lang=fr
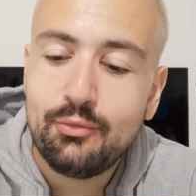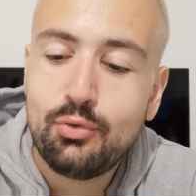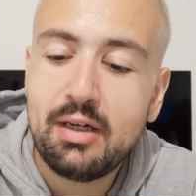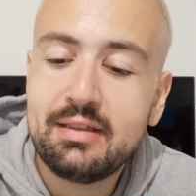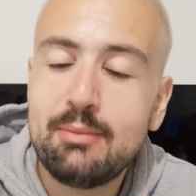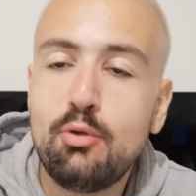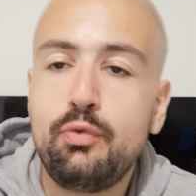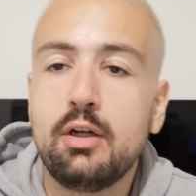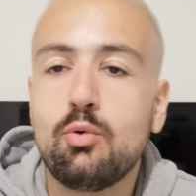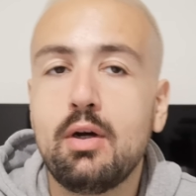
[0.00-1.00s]
Faut arrêter de me
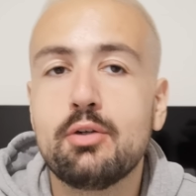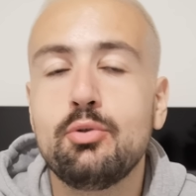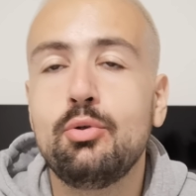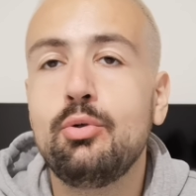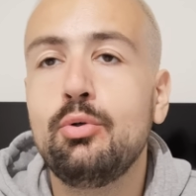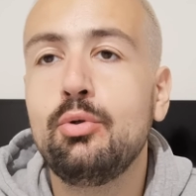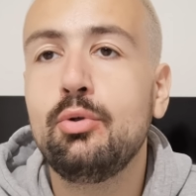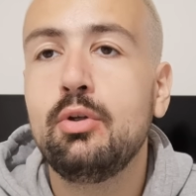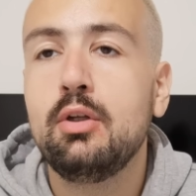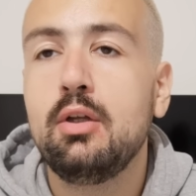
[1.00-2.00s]
faire croire
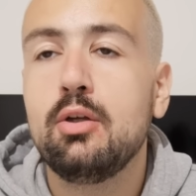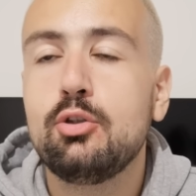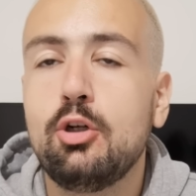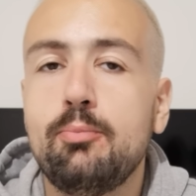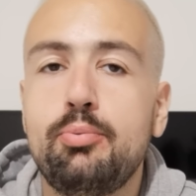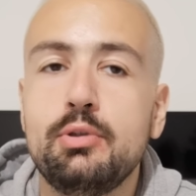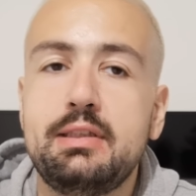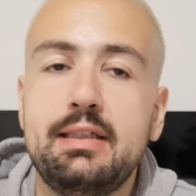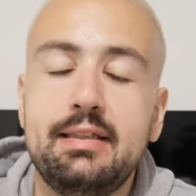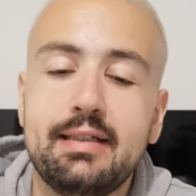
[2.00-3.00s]
que Campos
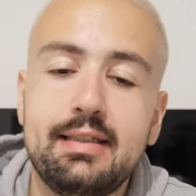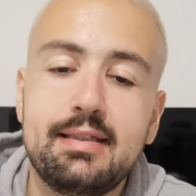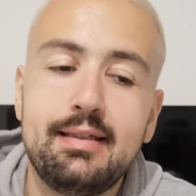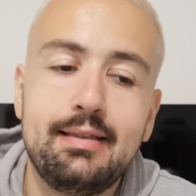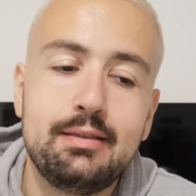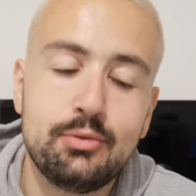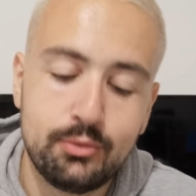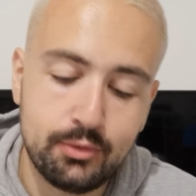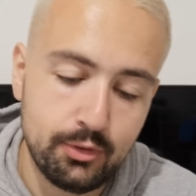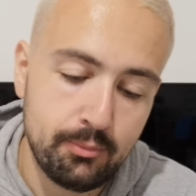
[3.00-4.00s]
et Enrique, ils
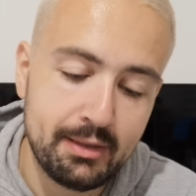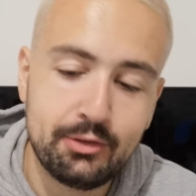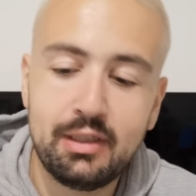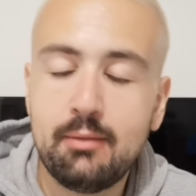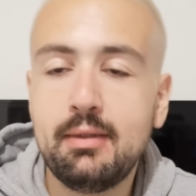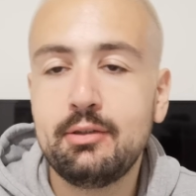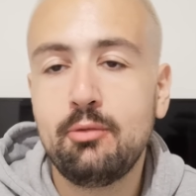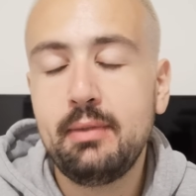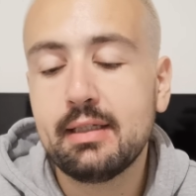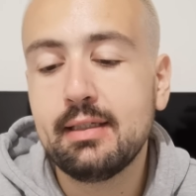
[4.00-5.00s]
sont euh, main dans la main dans
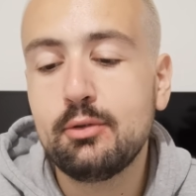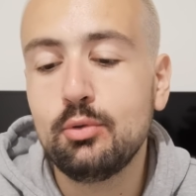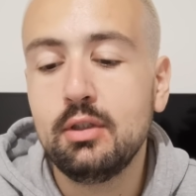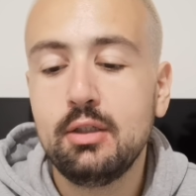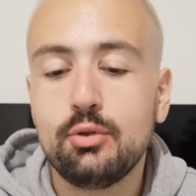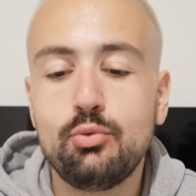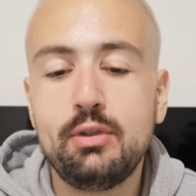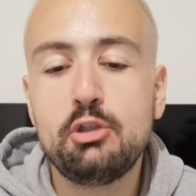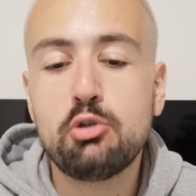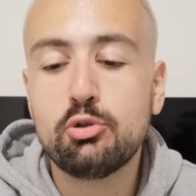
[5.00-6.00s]
le mercato. Tous
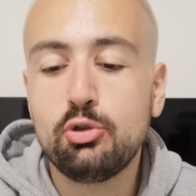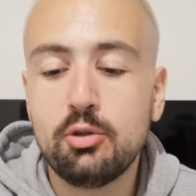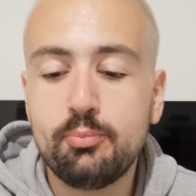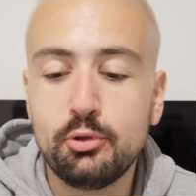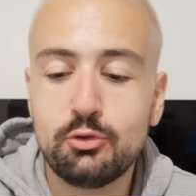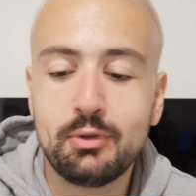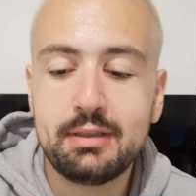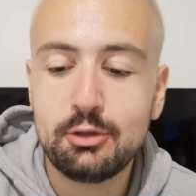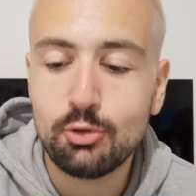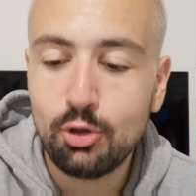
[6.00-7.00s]
les joueurs de Campos ont
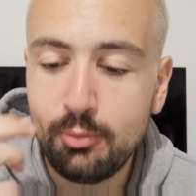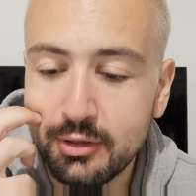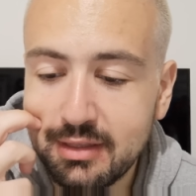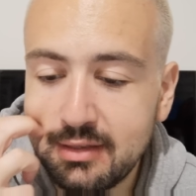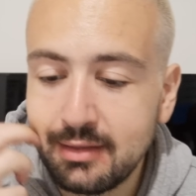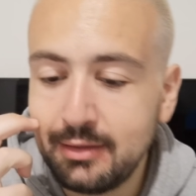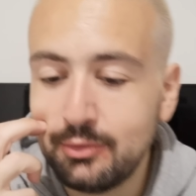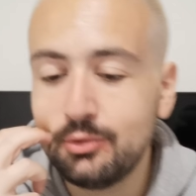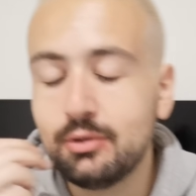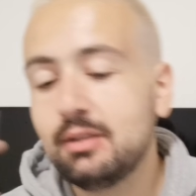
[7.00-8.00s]
été sur le banc cette année,
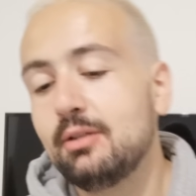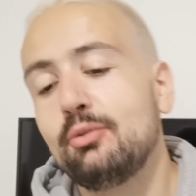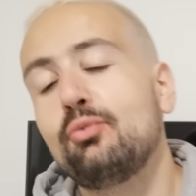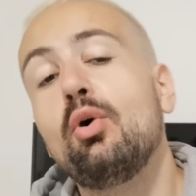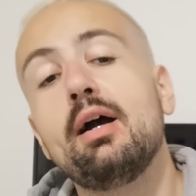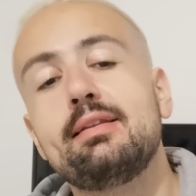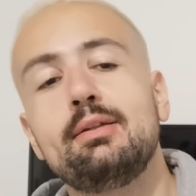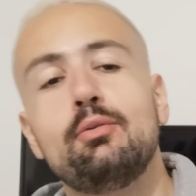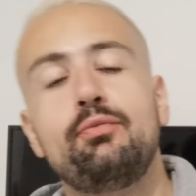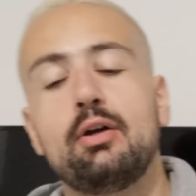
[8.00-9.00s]
Nono. Donc faut arrêter
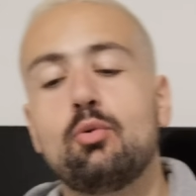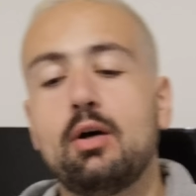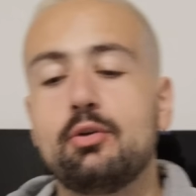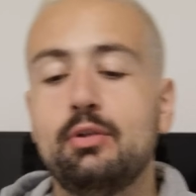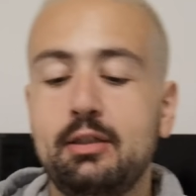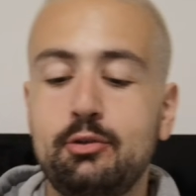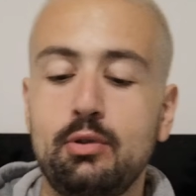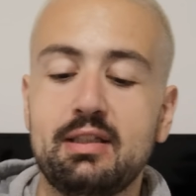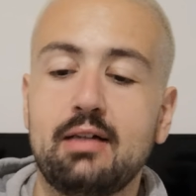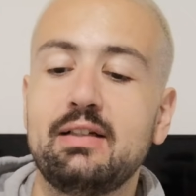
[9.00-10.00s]
de me faire croire que les deux,
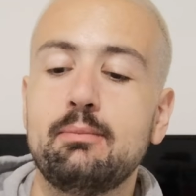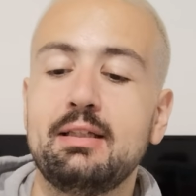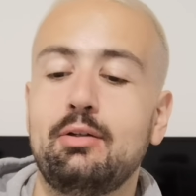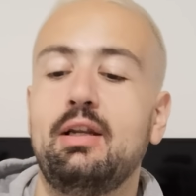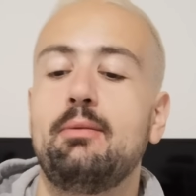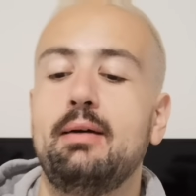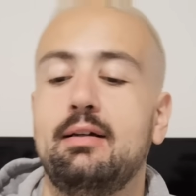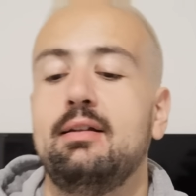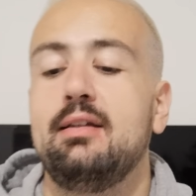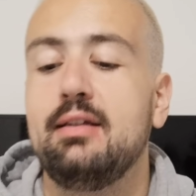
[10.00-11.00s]
ils travaillent main dans la
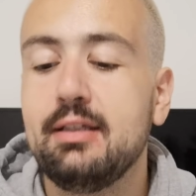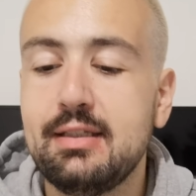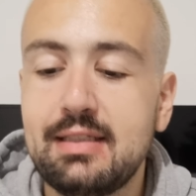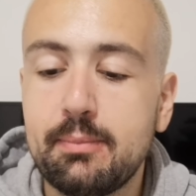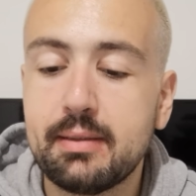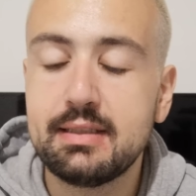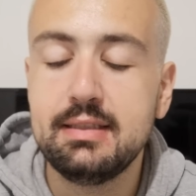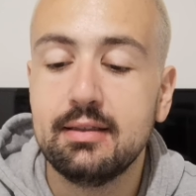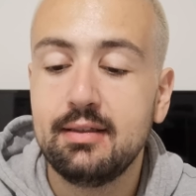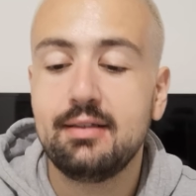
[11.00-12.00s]
main et qui
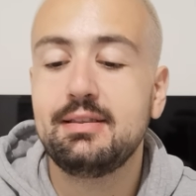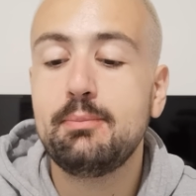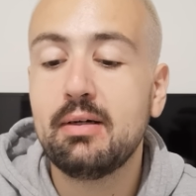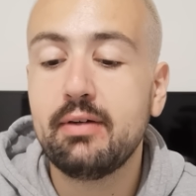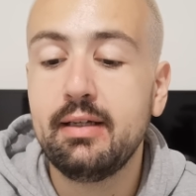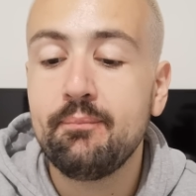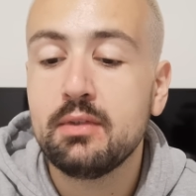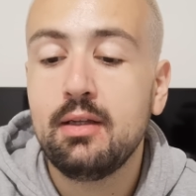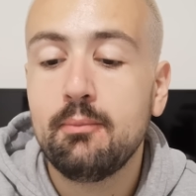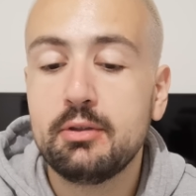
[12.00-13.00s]
s'apprécient. C'est pas vrai.
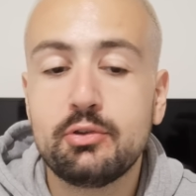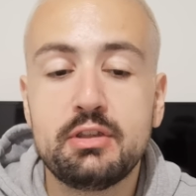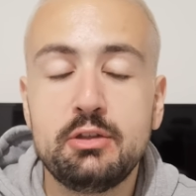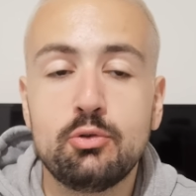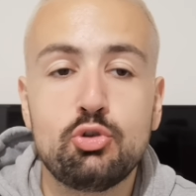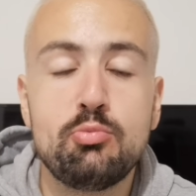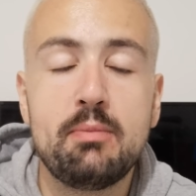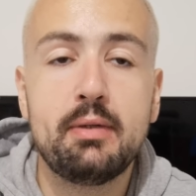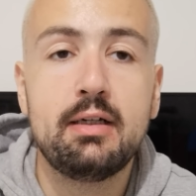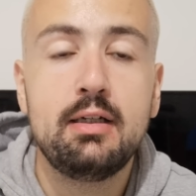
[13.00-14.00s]
Parce que sinon, tu mets
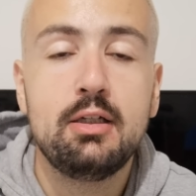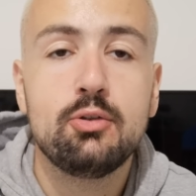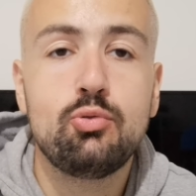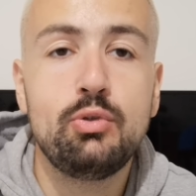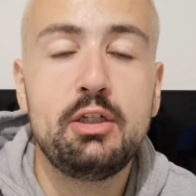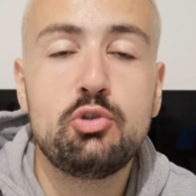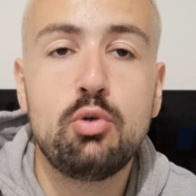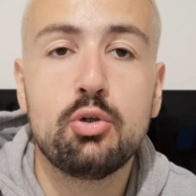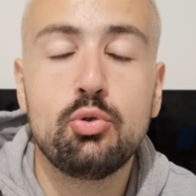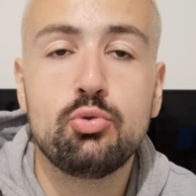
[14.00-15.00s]
pas tous les
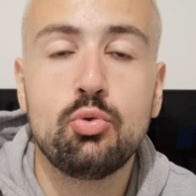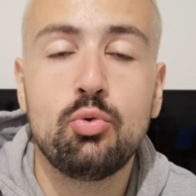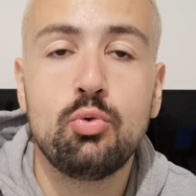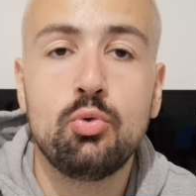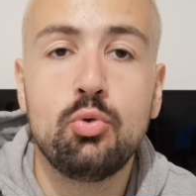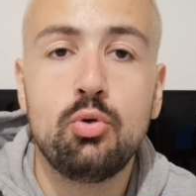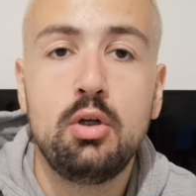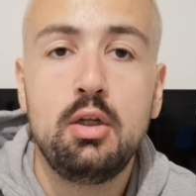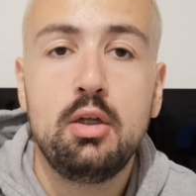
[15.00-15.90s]
joueurs que ton,